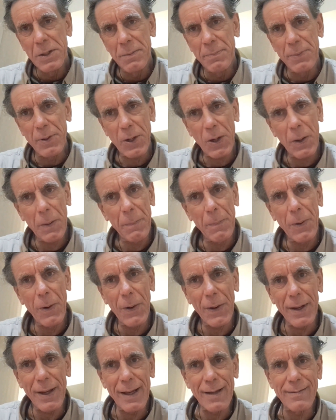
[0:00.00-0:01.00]
Però
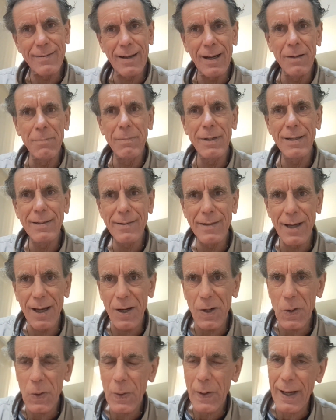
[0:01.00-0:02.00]
poi è talmente
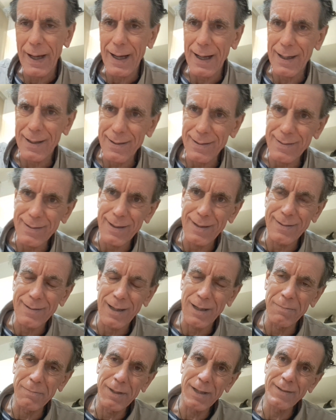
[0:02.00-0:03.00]
arrogante,
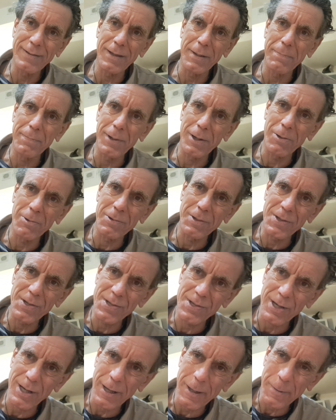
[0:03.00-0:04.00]
talmente pieno di
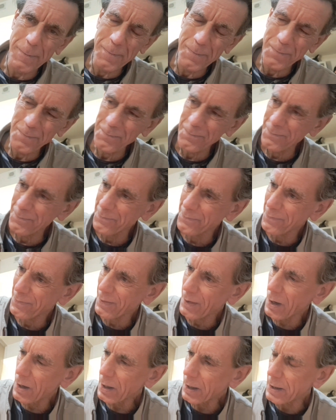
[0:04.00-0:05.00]
sé,
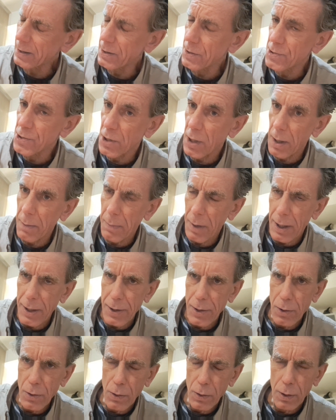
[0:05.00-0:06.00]
che dice, eh, ma
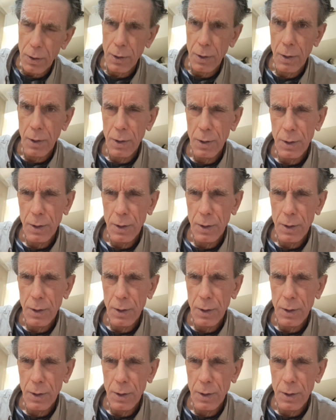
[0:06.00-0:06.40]
io...